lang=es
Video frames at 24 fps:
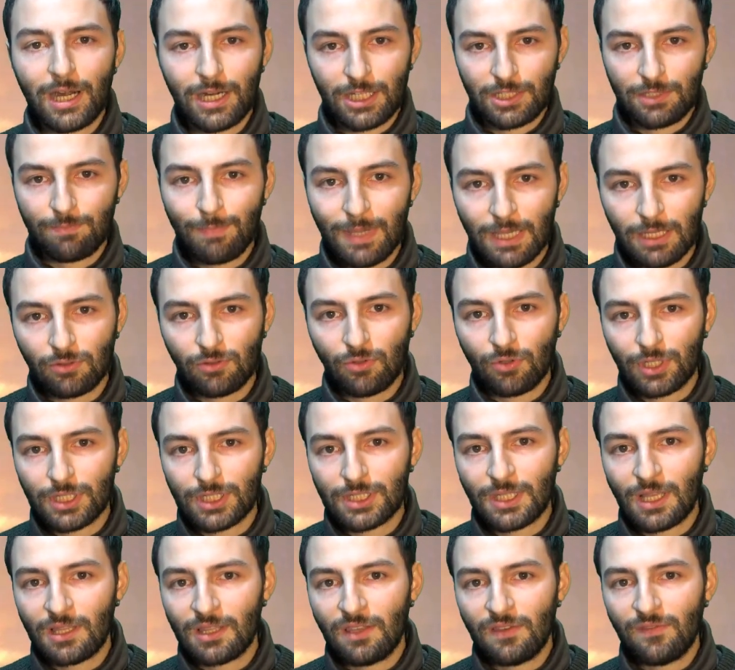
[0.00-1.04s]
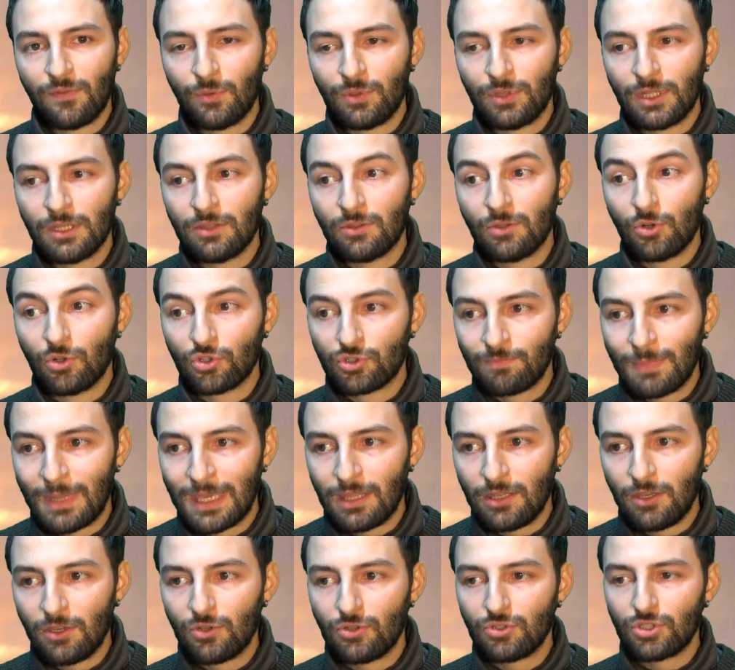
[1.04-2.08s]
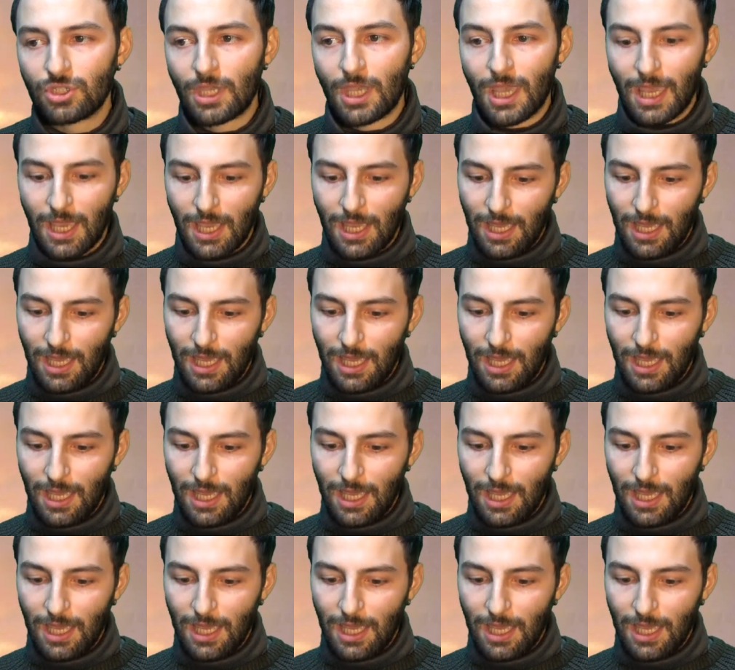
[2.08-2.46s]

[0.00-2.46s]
respecto que están difundiendo los medios,